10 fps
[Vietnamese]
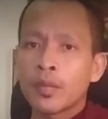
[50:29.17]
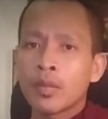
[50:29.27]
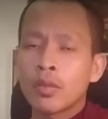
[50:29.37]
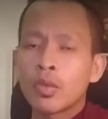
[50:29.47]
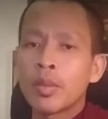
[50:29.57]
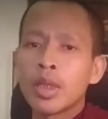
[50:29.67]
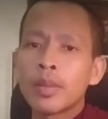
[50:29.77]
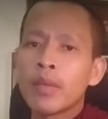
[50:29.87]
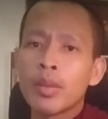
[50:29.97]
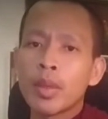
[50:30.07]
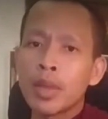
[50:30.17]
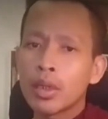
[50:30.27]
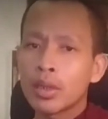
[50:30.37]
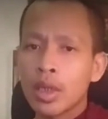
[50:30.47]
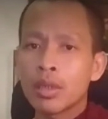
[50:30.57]
mình mấy mình mơ
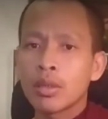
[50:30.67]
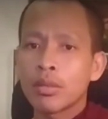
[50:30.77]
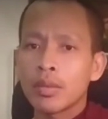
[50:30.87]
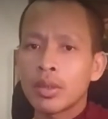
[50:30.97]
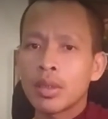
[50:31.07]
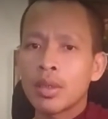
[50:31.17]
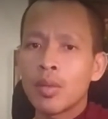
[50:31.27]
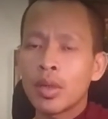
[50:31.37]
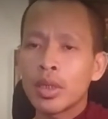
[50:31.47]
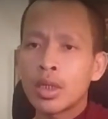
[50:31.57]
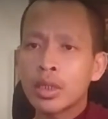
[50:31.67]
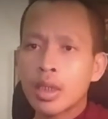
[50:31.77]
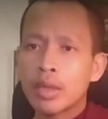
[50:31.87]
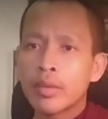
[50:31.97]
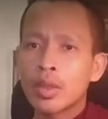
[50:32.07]
tê về từ là bộ lên đường trắng
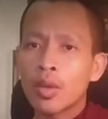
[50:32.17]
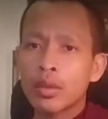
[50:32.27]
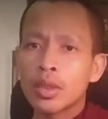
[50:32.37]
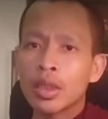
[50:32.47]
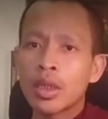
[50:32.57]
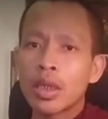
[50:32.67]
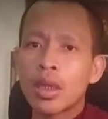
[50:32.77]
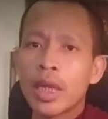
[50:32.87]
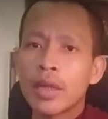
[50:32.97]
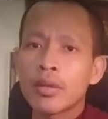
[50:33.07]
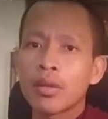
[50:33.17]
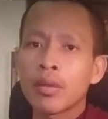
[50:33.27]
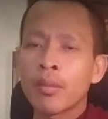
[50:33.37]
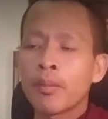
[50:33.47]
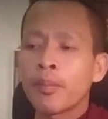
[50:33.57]
về tục dương tới đây để lại thôi
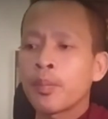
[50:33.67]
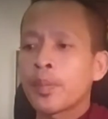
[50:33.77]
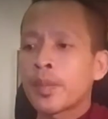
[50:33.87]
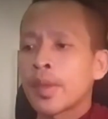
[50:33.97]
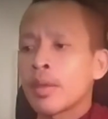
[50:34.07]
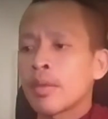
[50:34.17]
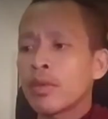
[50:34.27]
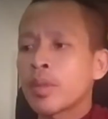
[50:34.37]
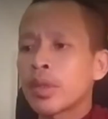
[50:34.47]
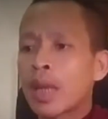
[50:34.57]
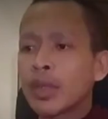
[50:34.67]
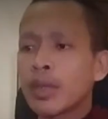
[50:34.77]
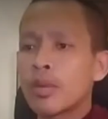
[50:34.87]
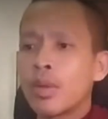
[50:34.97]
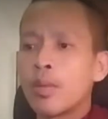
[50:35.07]
về mình đạp tê về
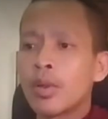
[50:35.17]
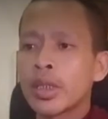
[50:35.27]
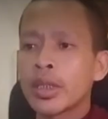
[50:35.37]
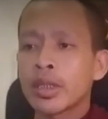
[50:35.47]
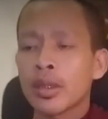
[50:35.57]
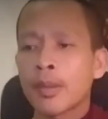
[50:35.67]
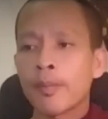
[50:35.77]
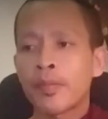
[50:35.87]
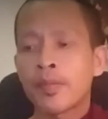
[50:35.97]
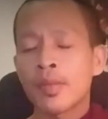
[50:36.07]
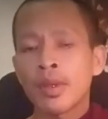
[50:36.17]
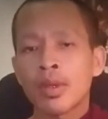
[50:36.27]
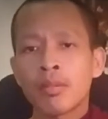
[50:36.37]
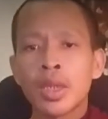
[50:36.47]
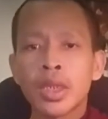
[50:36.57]
mình vô tê
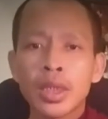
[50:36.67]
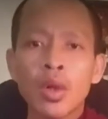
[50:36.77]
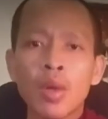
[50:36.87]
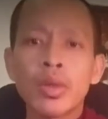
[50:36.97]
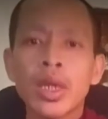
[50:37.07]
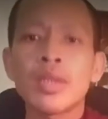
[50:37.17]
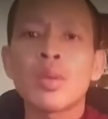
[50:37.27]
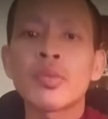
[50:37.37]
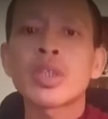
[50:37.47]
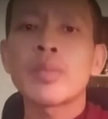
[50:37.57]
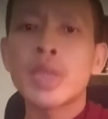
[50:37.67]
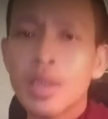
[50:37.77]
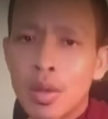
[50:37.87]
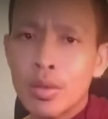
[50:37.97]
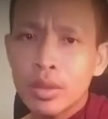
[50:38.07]
miền tây nhôm nó ai nhôm sao ta miền
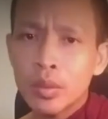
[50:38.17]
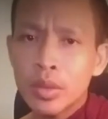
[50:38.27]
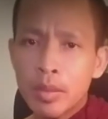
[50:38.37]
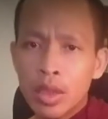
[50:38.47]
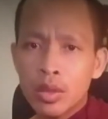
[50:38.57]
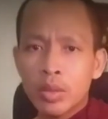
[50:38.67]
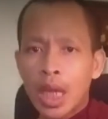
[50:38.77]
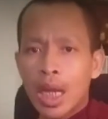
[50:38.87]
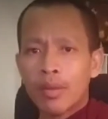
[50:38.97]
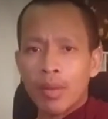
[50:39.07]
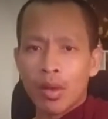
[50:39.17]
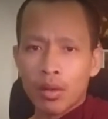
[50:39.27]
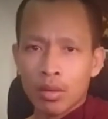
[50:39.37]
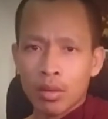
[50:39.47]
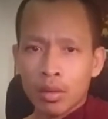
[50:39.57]
cầu nó nhôm từ mơ nhôm tha về phong
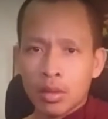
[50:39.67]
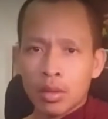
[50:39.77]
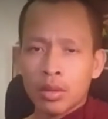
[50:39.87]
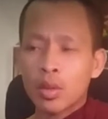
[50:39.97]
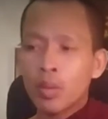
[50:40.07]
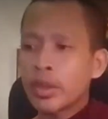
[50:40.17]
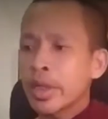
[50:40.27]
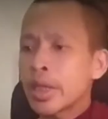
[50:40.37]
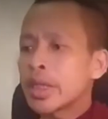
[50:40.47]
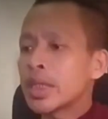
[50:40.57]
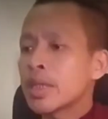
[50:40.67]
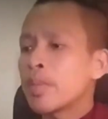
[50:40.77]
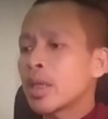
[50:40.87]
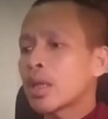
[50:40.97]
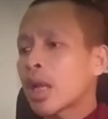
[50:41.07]
nhôm miền riêng là dây pị
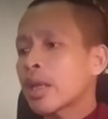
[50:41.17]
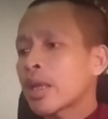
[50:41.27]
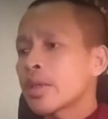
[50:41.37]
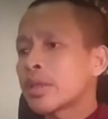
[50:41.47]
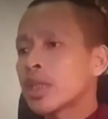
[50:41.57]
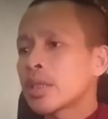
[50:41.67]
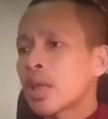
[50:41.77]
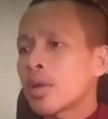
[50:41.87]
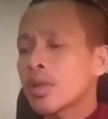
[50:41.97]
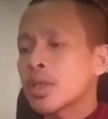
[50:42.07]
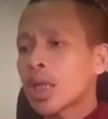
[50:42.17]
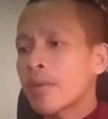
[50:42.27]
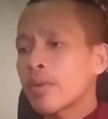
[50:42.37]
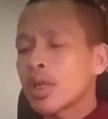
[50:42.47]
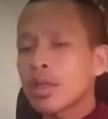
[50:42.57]
na đây là dây thay rôn tràn về
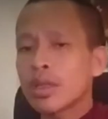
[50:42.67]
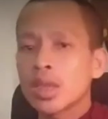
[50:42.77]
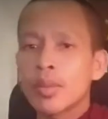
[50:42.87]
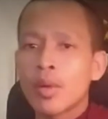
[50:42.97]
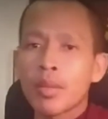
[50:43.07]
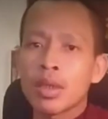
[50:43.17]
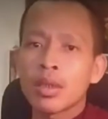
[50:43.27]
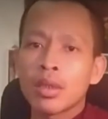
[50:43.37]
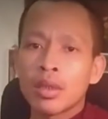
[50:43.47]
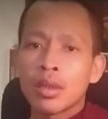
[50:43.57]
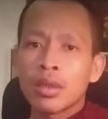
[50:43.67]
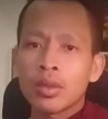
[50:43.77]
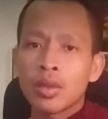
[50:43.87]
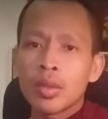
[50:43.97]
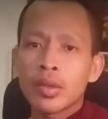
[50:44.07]
cái đường kiệt vào mờ nhôm
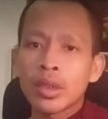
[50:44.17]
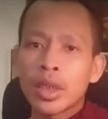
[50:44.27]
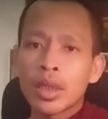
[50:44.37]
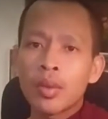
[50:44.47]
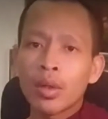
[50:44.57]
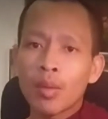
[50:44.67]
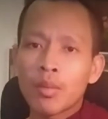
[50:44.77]
mờ giờ tây của Ả Rập mờ